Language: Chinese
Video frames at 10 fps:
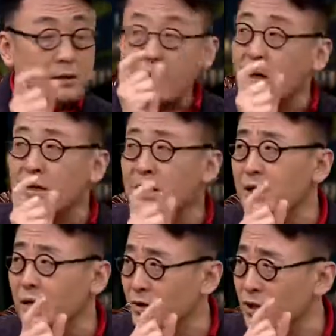它的
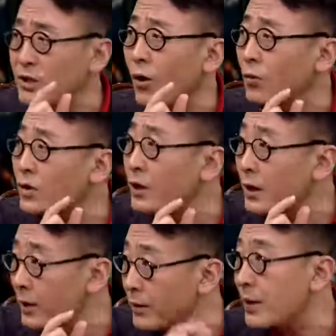力量小得
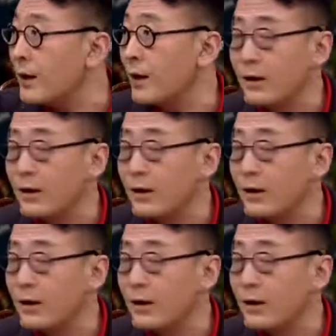很呢。